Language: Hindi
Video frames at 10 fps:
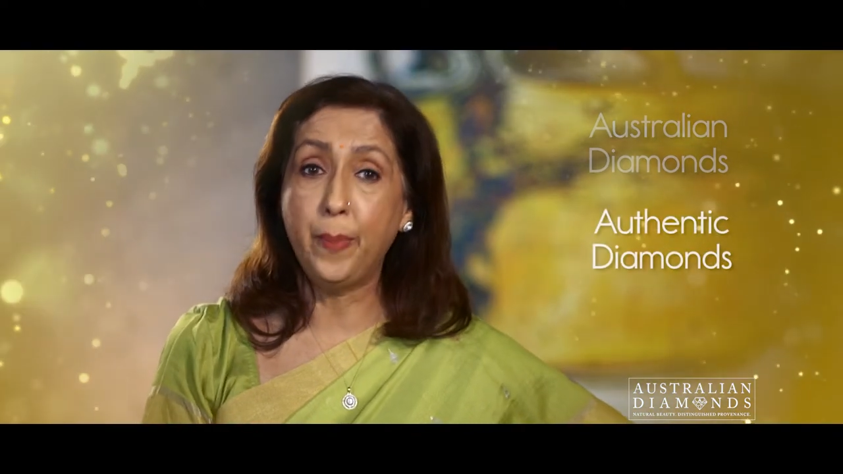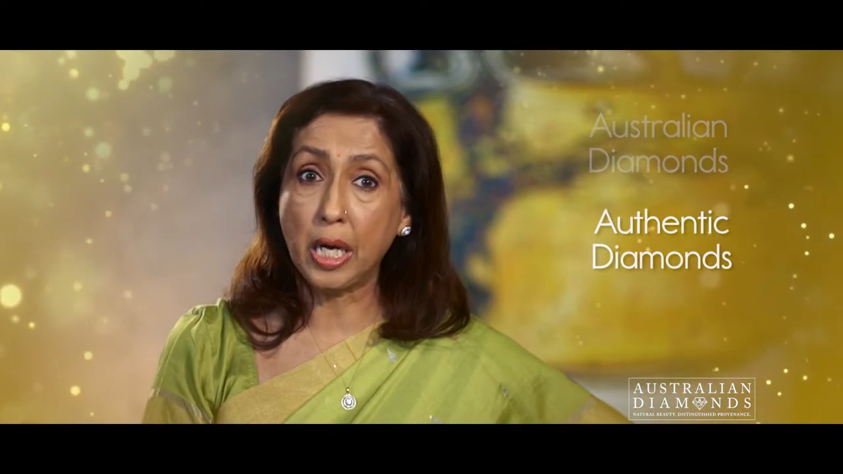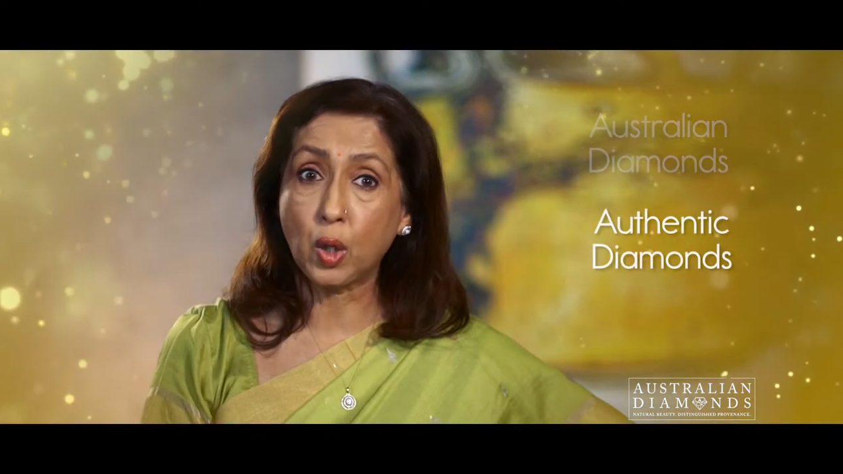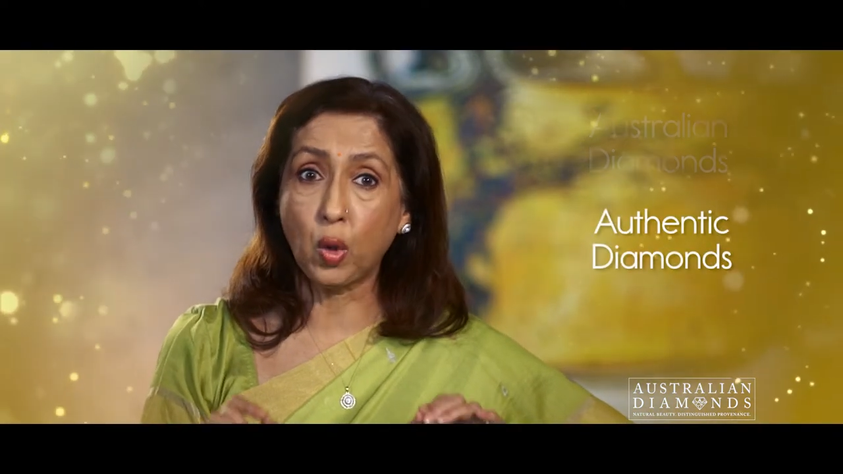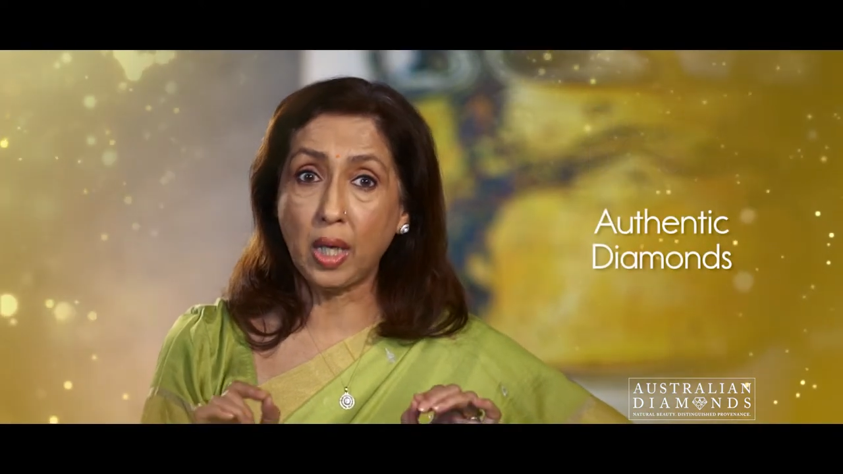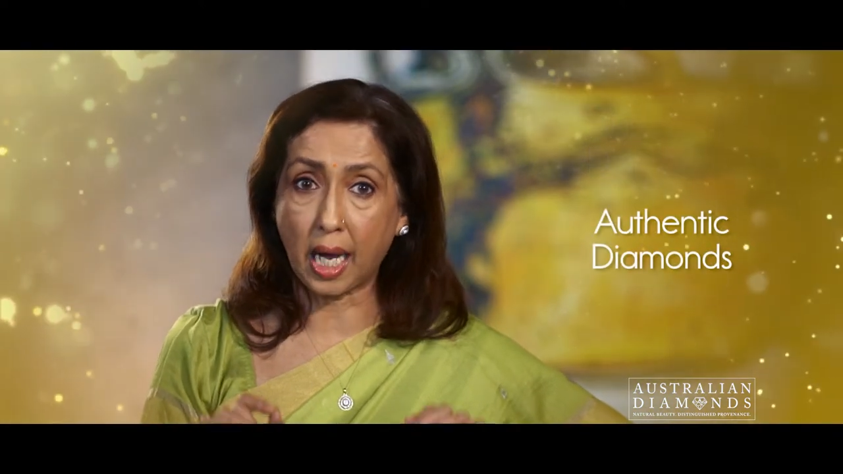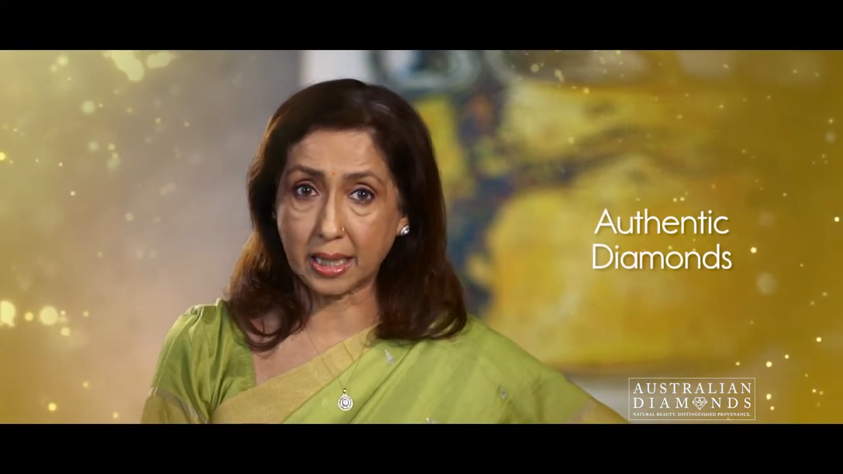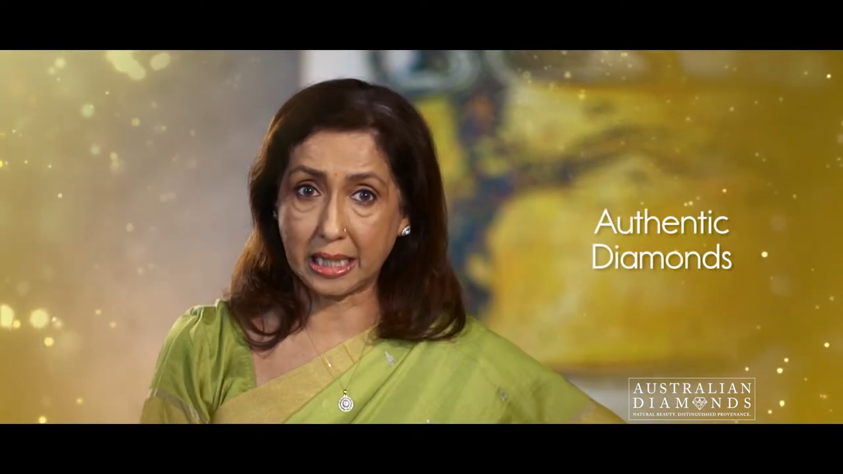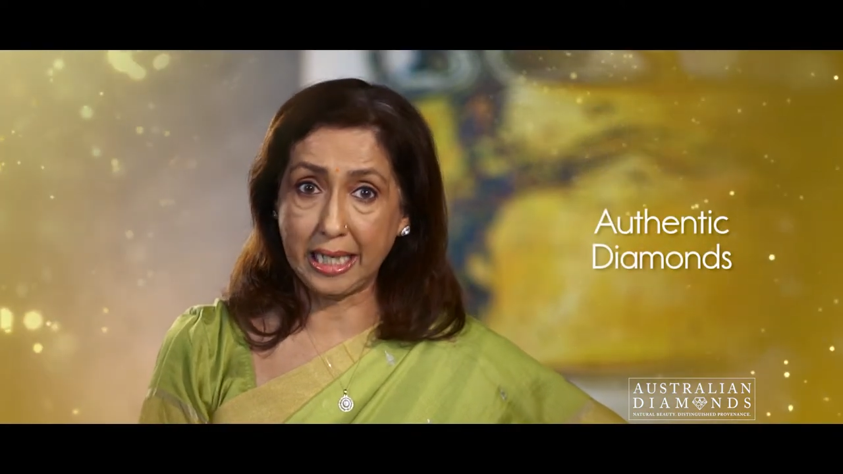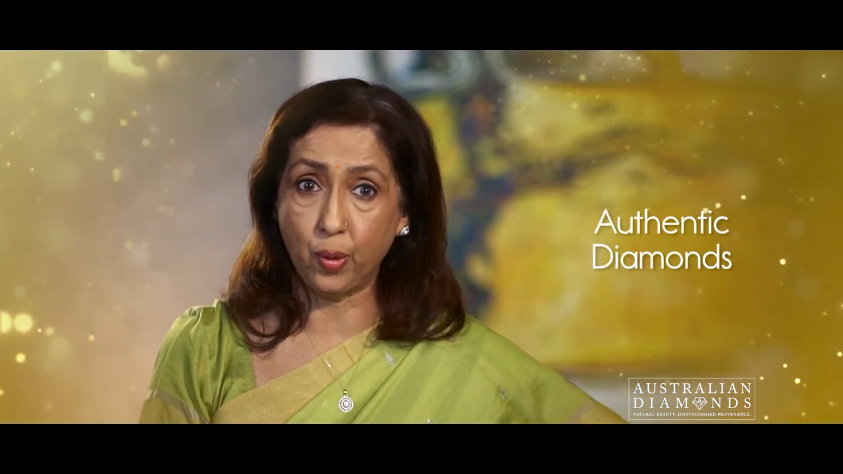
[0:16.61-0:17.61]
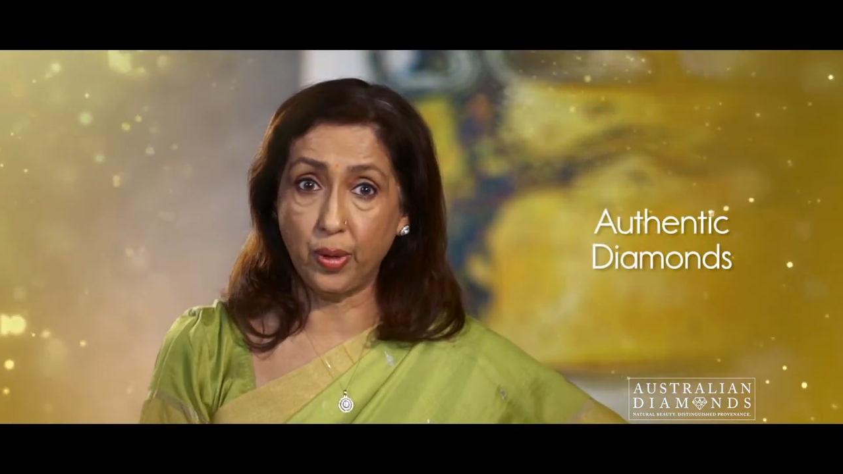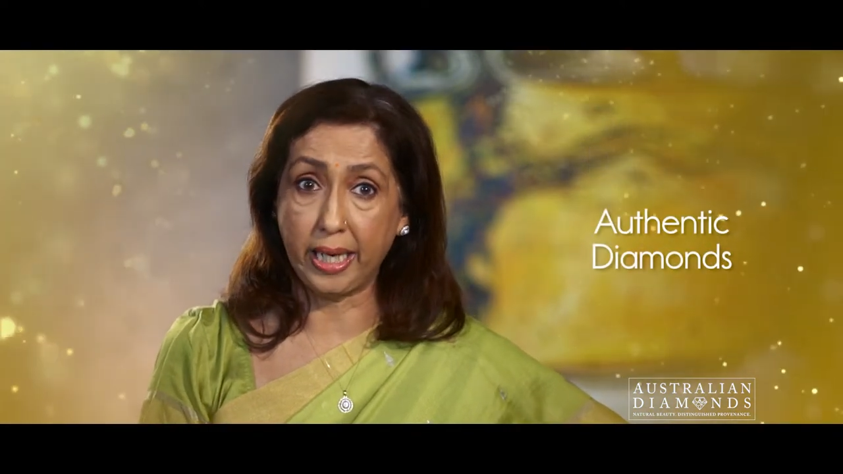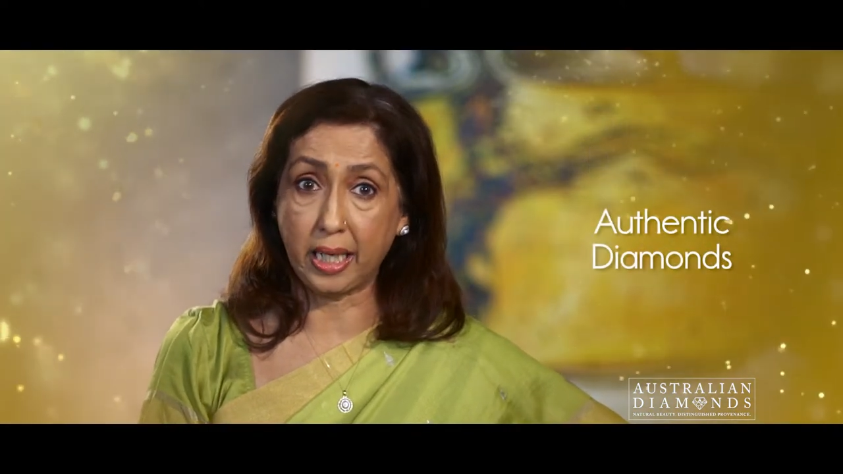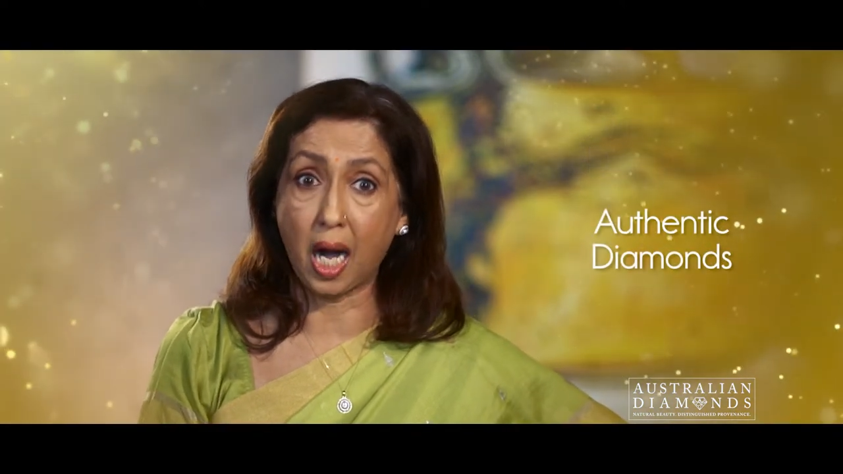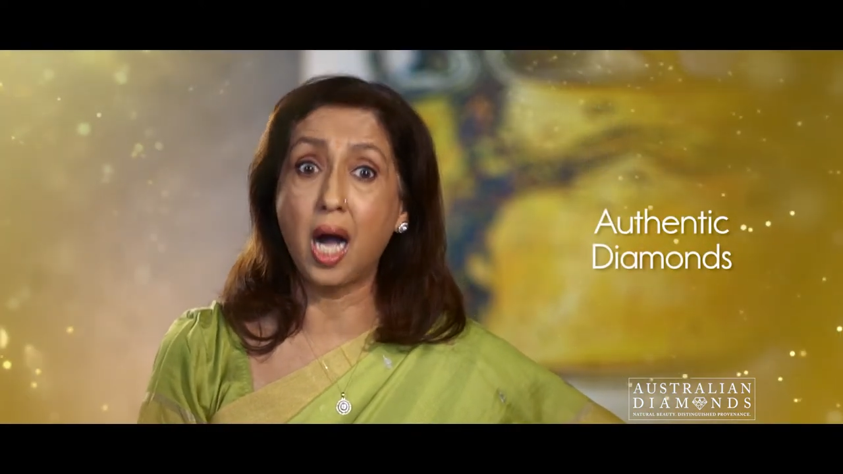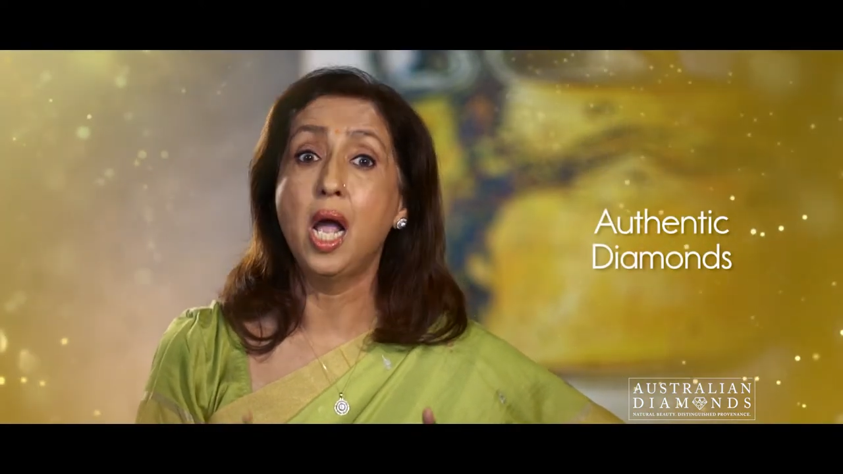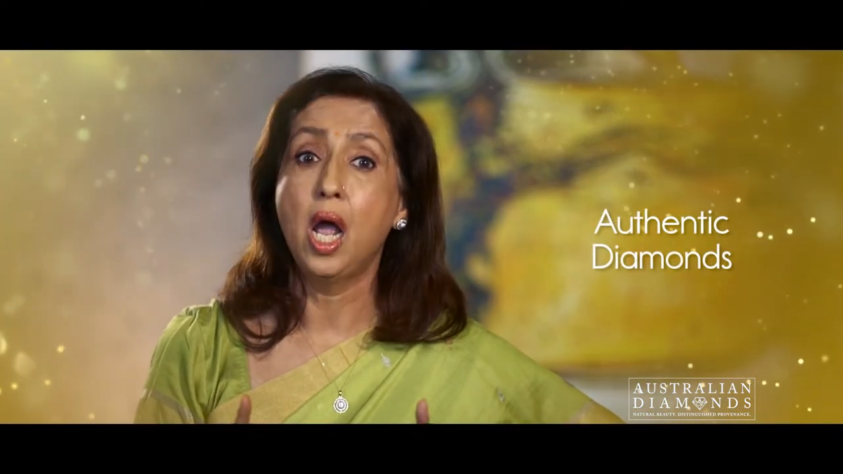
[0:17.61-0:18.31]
बिल्कुल असली होने का